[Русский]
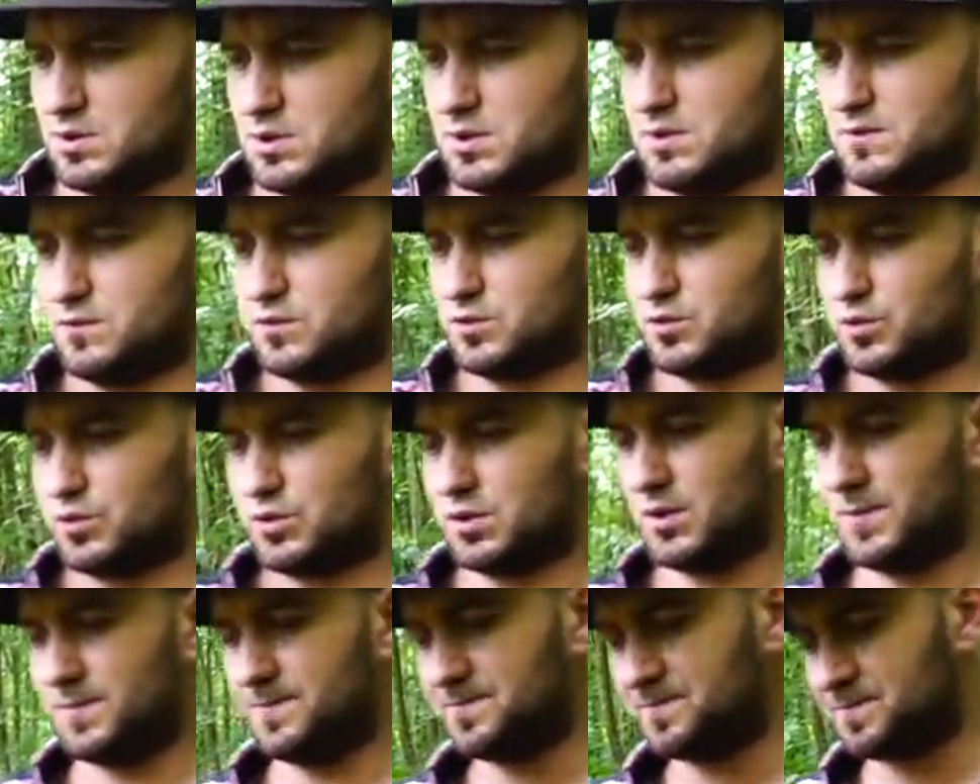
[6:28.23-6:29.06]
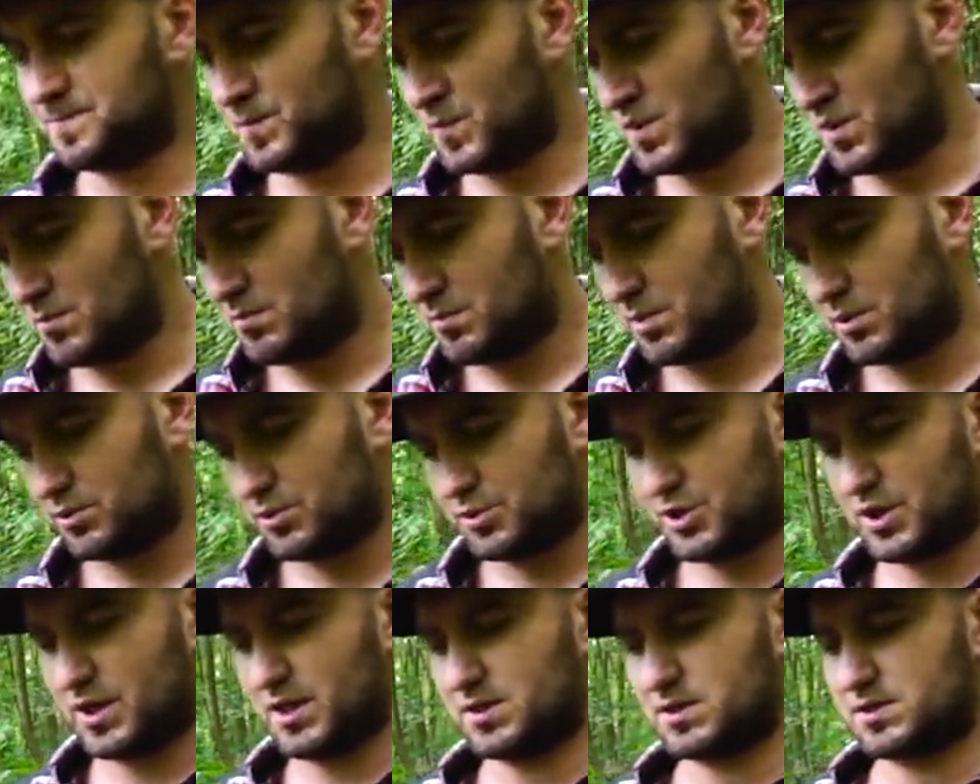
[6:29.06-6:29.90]
И вот тут
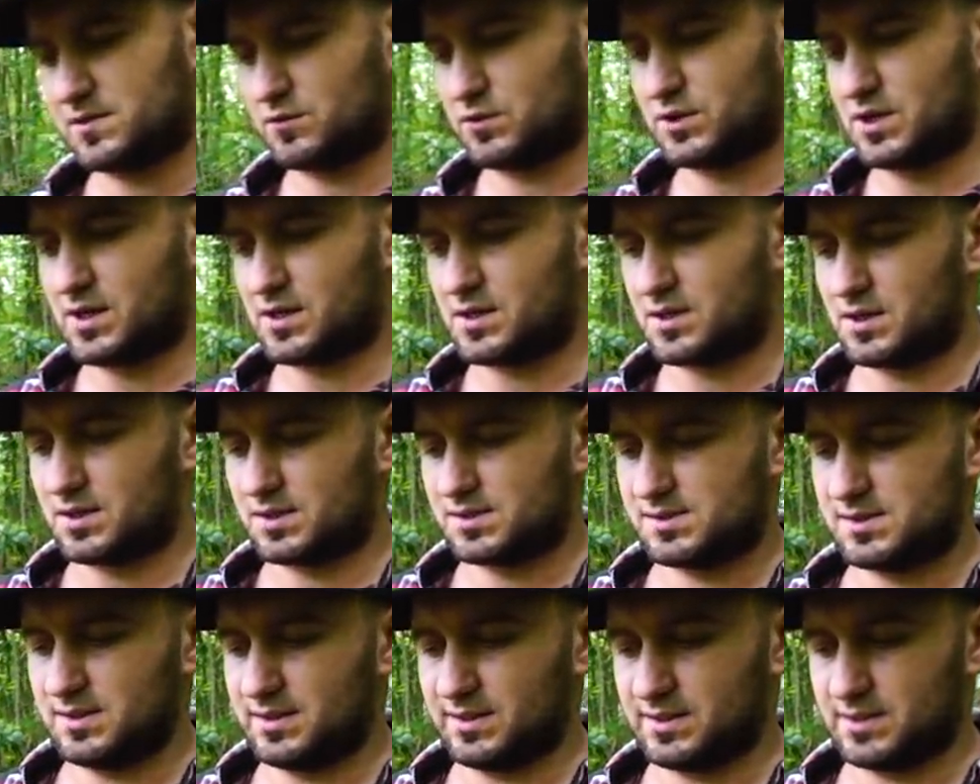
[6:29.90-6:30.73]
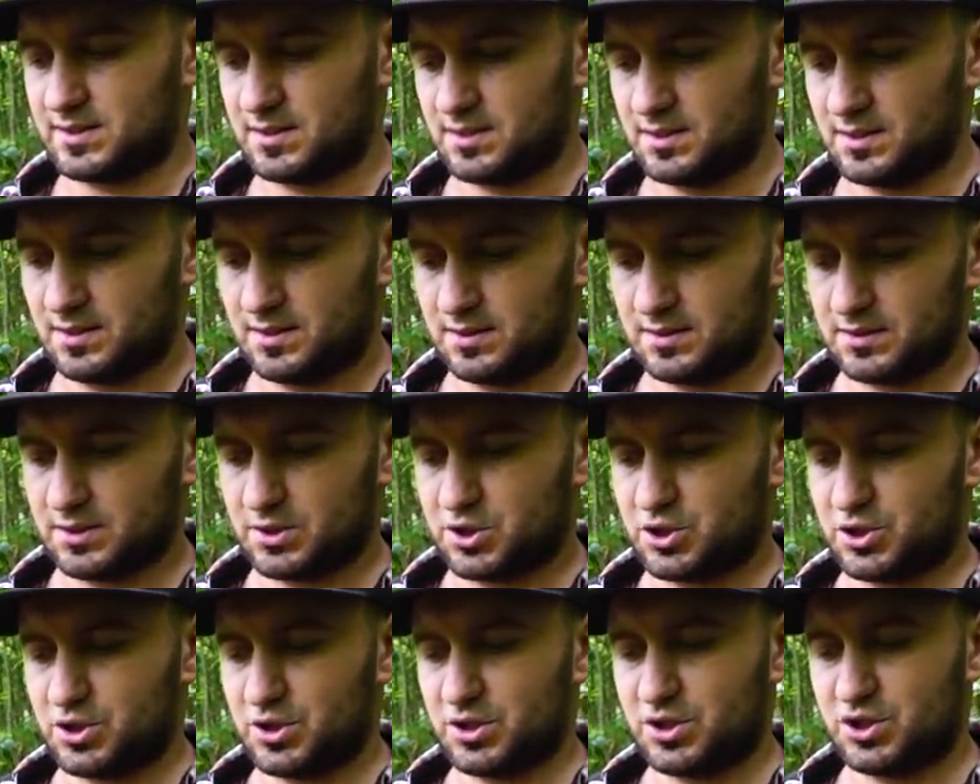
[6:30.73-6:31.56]
получается вот так разделить на
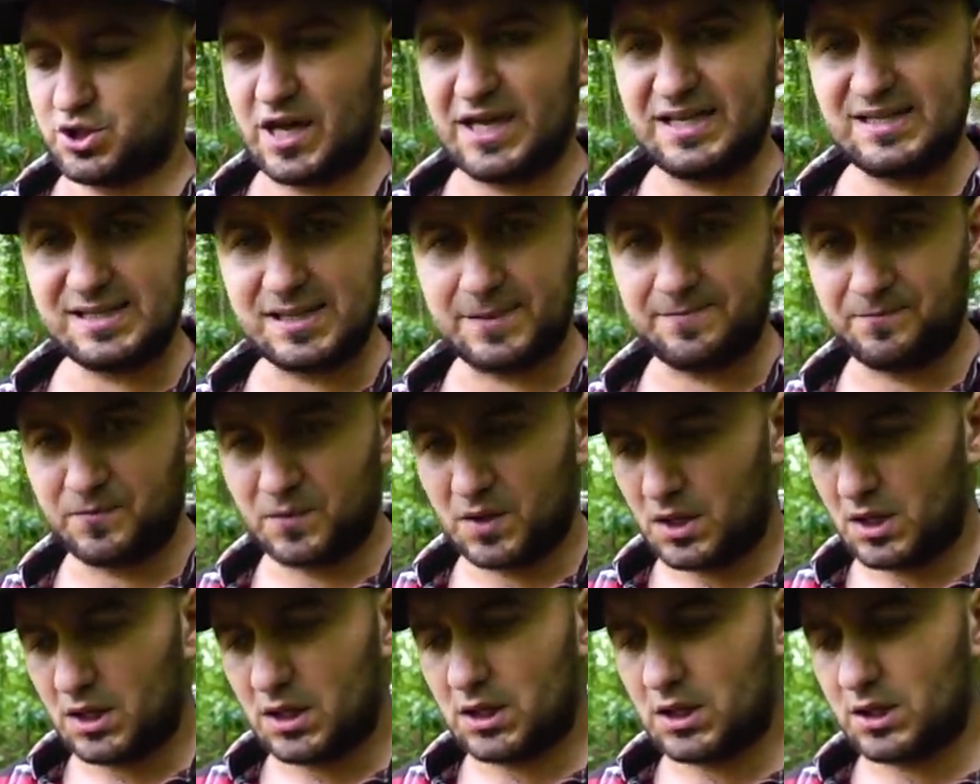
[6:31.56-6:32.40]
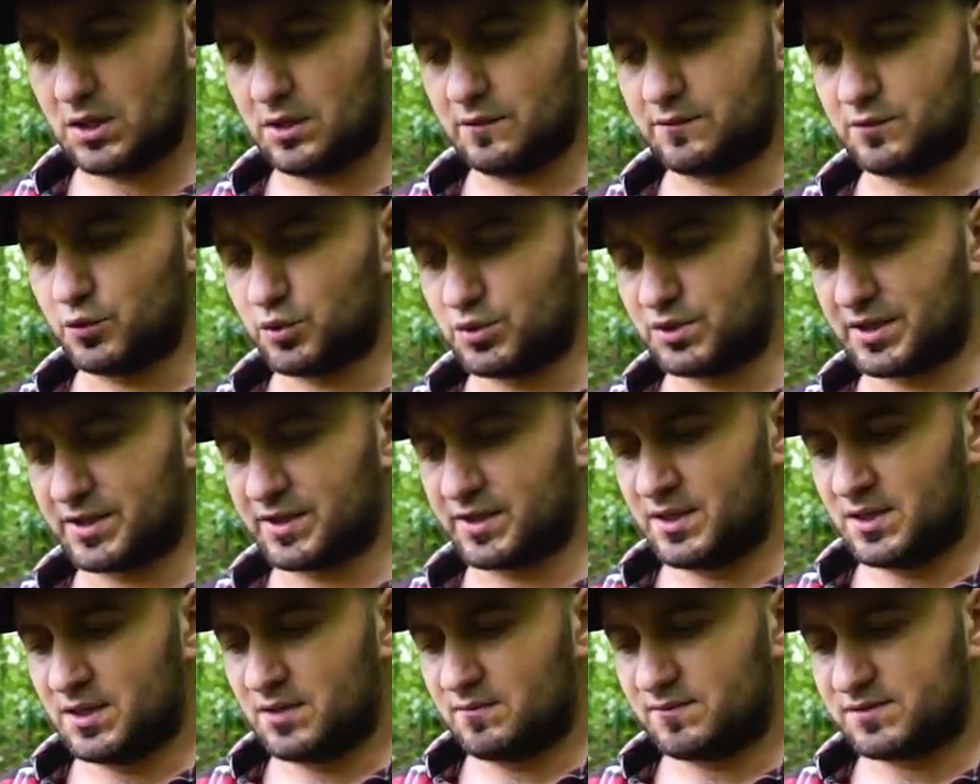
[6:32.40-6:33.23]
4 части и внутрь
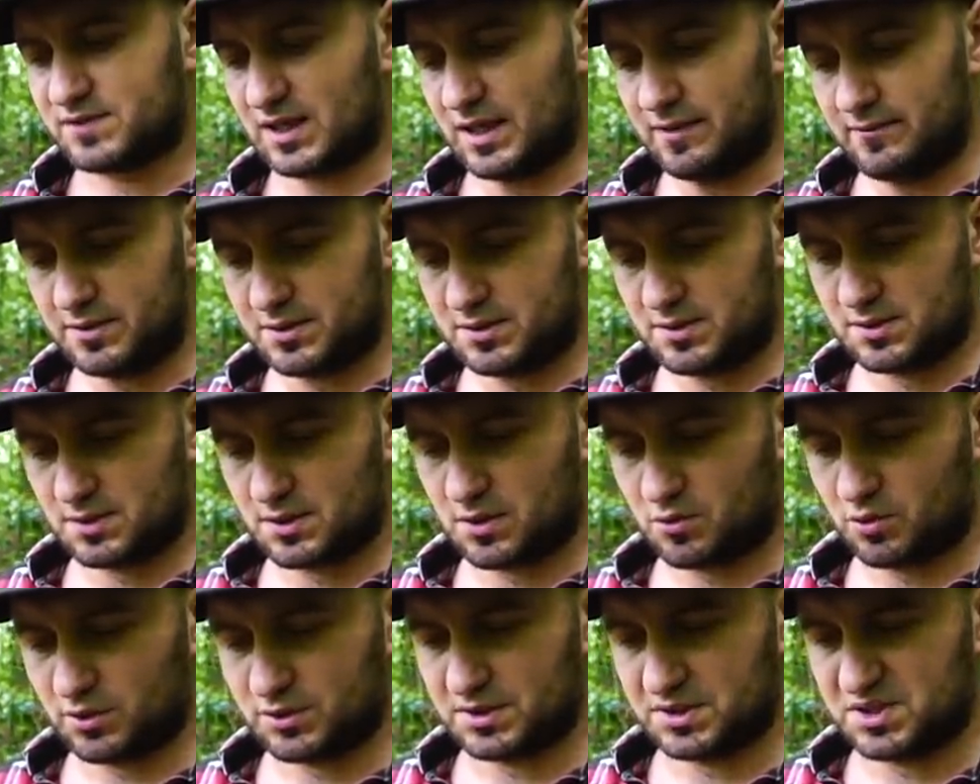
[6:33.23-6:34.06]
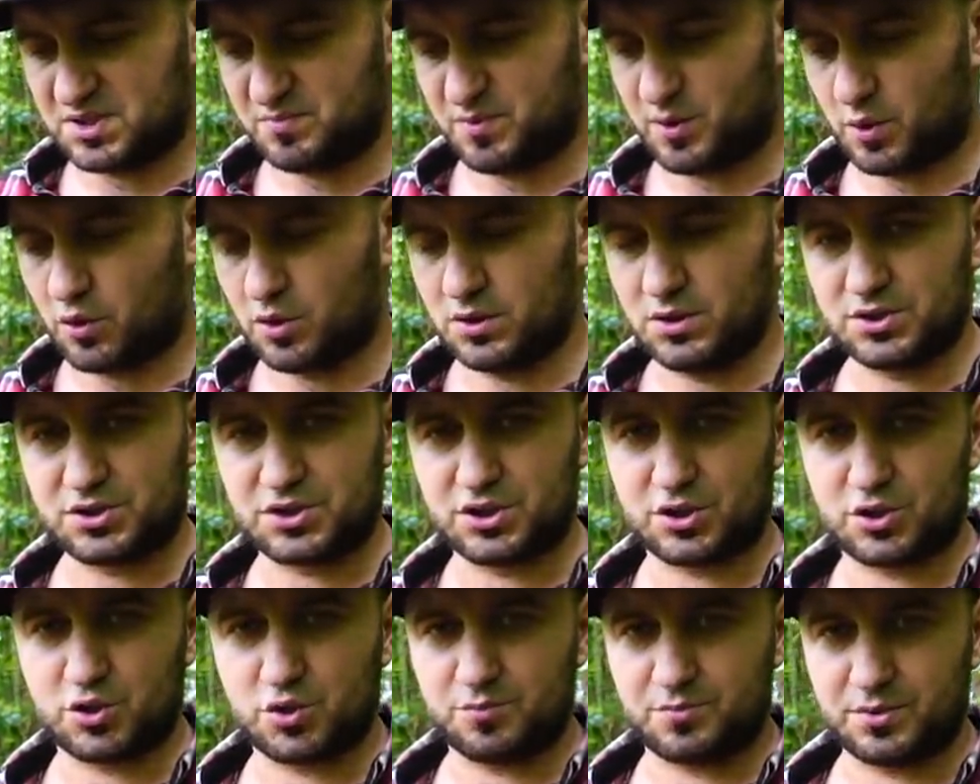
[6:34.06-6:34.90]
вставить какой-то типа
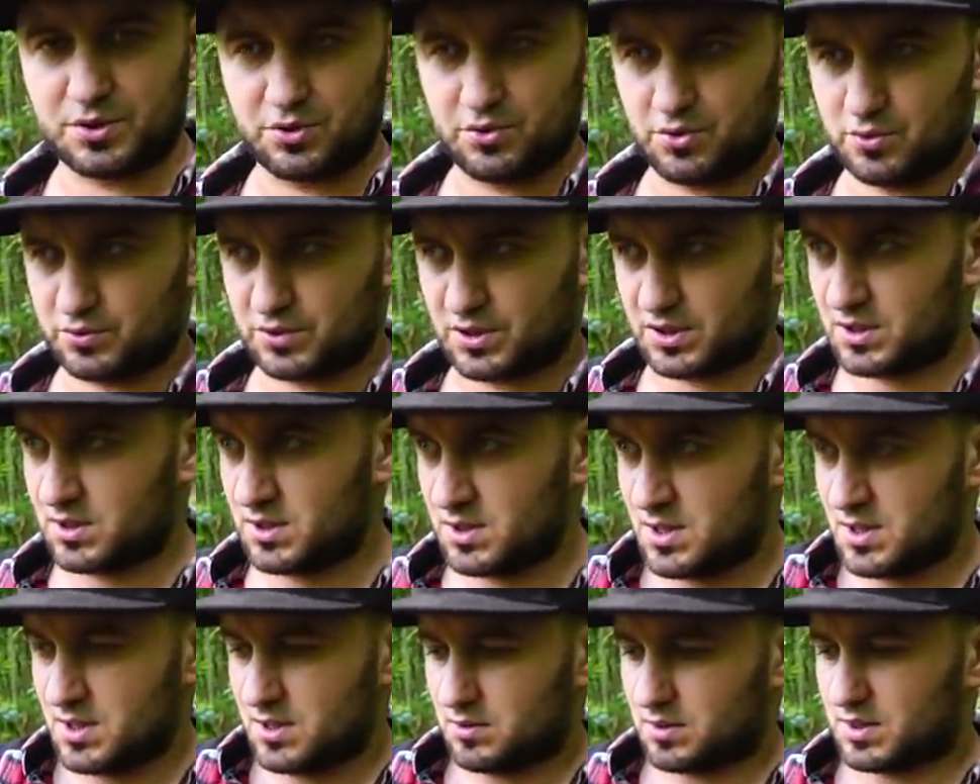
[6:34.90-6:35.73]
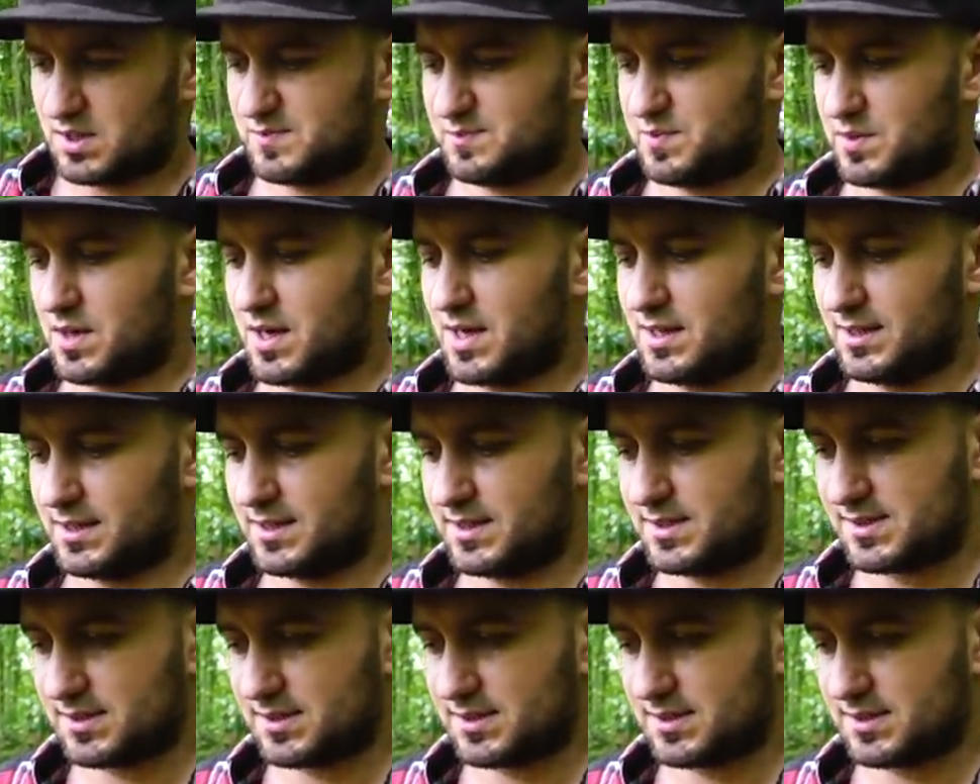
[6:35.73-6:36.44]
колышек, чтобы оно вот так распирало и